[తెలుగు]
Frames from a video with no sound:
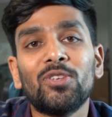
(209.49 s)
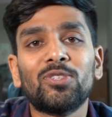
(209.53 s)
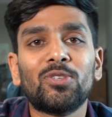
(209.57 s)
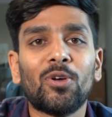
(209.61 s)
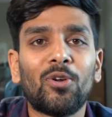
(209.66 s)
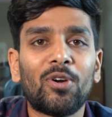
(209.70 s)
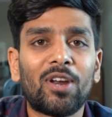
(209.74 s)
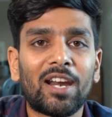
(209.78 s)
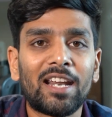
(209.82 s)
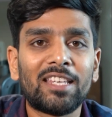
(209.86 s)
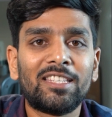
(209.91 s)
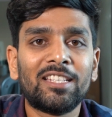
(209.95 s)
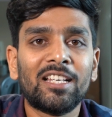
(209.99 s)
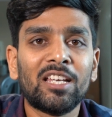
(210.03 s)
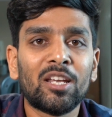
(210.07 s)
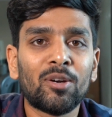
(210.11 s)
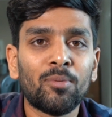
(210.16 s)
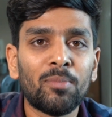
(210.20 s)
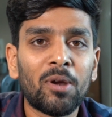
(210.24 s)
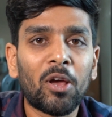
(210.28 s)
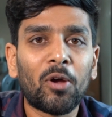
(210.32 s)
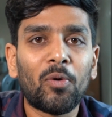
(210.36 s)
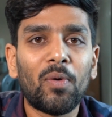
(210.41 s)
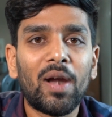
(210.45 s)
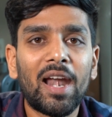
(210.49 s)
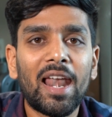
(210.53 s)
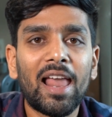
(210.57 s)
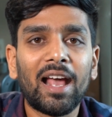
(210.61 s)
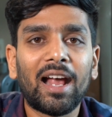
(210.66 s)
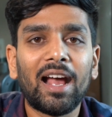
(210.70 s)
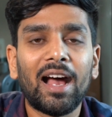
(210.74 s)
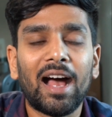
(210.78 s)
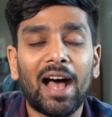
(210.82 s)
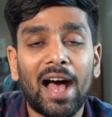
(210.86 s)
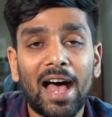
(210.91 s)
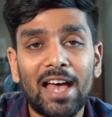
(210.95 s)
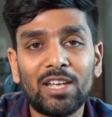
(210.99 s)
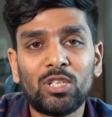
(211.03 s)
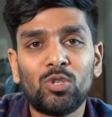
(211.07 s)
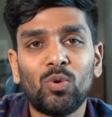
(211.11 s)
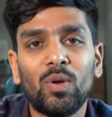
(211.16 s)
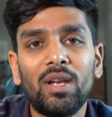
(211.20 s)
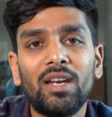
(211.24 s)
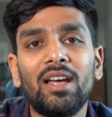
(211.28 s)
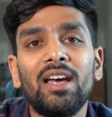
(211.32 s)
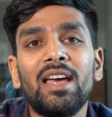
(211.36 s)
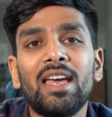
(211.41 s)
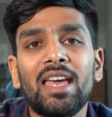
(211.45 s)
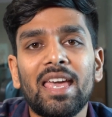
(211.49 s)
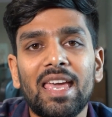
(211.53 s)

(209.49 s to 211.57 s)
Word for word: సో డ్రెస్సింగ్ రూమ్లోకి వెళ్ళాక అశ్విన్